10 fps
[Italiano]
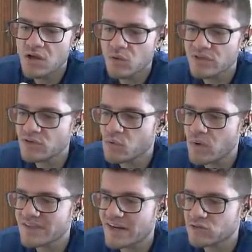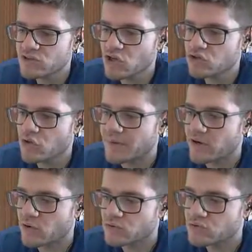Quindi un quadrato di
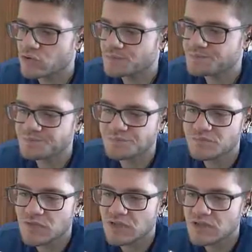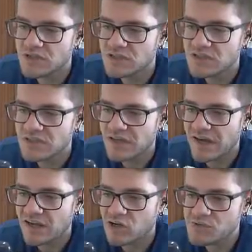8x8.
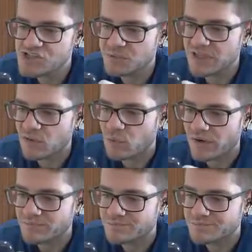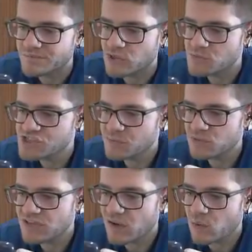Allora, cominciamo da qua. Cominciamo
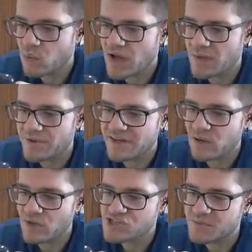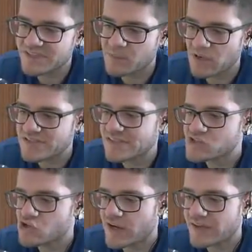da qua perché qua ci mettiamo la
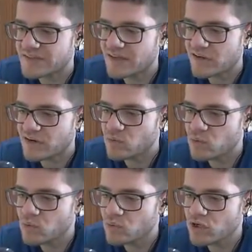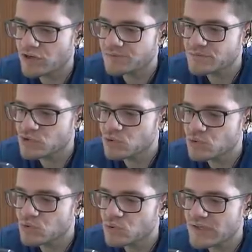staccionata. Allora, 1,
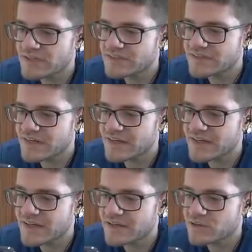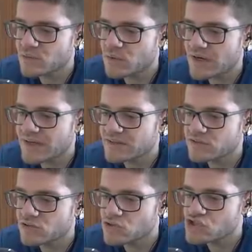2, 3,
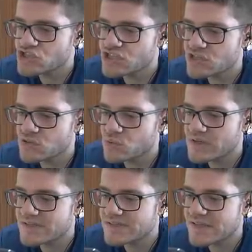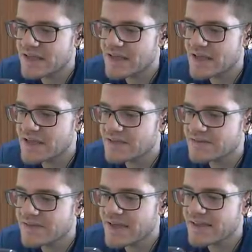4, 5, 6,
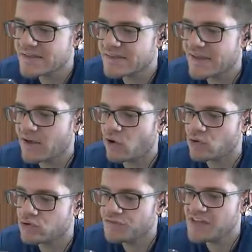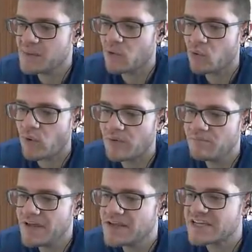7 e 8. Finiamo qua.
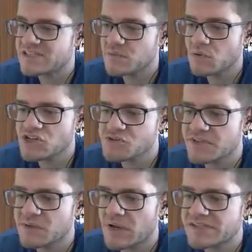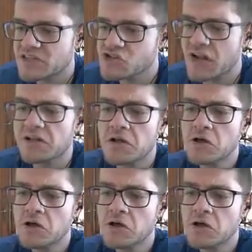Bellissimo. Qua ci mettiamo la staccionata.